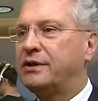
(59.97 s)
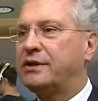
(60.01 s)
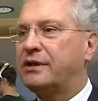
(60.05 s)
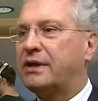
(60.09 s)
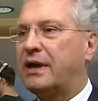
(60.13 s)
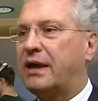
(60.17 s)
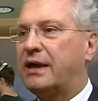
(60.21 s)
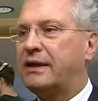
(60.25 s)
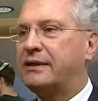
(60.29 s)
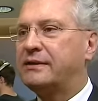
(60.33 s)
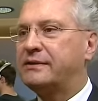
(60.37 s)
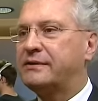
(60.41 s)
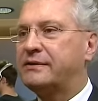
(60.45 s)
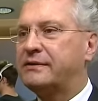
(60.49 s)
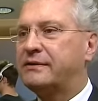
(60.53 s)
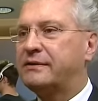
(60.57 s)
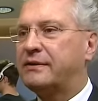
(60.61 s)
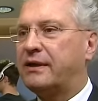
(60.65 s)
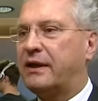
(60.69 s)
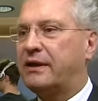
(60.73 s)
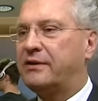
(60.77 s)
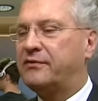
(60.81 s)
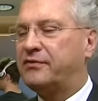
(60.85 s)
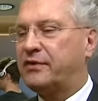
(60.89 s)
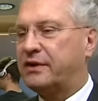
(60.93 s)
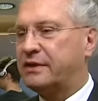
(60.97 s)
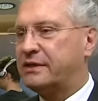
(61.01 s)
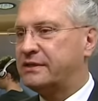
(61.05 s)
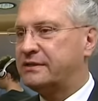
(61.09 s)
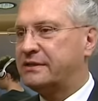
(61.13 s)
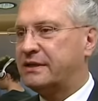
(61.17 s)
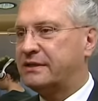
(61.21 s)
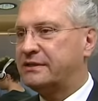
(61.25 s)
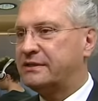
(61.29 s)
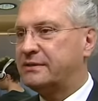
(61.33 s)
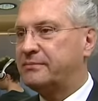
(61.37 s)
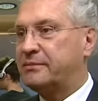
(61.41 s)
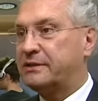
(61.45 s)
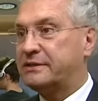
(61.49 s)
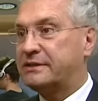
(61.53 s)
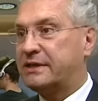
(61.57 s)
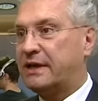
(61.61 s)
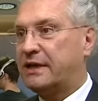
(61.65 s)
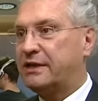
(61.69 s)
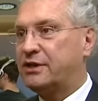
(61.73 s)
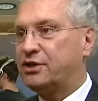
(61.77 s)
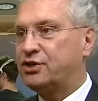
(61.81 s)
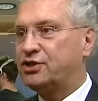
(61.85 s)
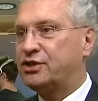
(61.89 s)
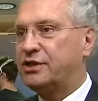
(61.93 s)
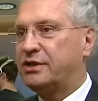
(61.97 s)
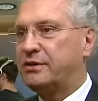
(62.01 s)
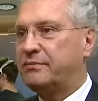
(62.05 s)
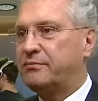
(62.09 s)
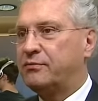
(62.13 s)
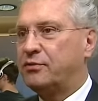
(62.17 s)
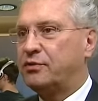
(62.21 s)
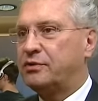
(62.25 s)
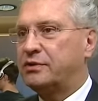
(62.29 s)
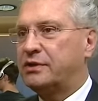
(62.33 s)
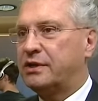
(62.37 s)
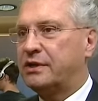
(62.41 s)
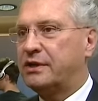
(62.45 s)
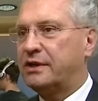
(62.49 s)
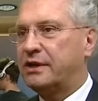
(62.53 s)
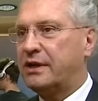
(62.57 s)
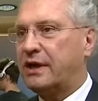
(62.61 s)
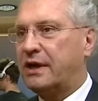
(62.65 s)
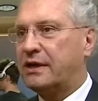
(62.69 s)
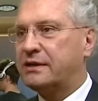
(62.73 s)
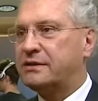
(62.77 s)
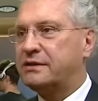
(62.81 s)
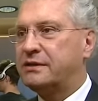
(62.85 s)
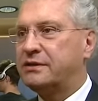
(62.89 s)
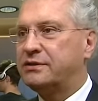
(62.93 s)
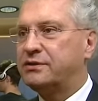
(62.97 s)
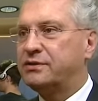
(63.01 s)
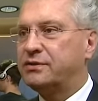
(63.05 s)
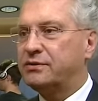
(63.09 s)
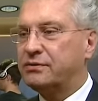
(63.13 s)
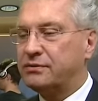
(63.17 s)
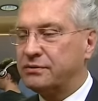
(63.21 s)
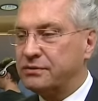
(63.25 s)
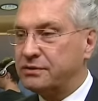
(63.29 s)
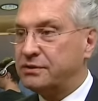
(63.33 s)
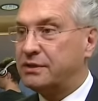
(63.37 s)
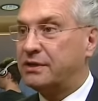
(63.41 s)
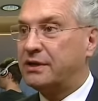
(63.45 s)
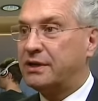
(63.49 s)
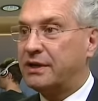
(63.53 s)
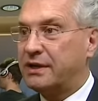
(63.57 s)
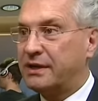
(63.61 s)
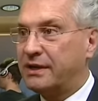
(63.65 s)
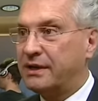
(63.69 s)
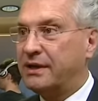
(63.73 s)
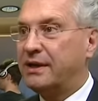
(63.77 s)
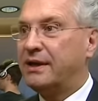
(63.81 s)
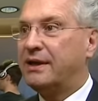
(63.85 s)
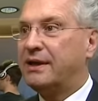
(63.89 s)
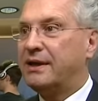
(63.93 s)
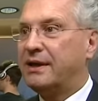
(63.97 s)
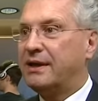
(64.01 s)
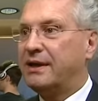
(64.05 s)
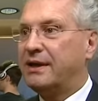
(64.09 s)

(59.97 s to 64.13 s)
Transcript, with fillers: nicht einfach das Ganze beiseite schieben oder die Achseln zucken, sondern